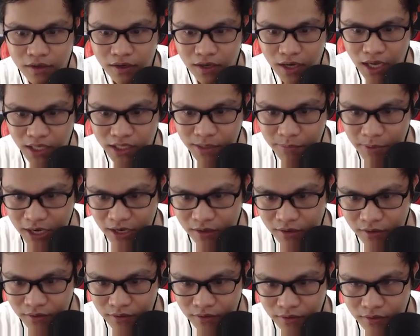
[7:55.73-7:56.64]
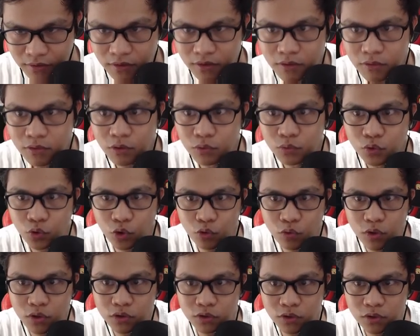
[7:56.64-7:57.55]
Hala, animal. Ulo, uno kay
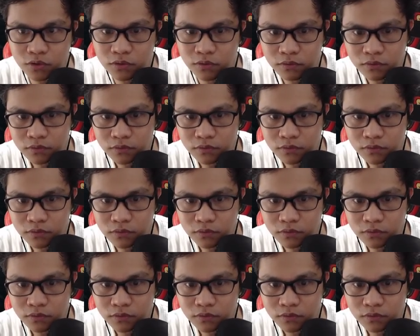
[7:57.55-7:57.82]
kurto.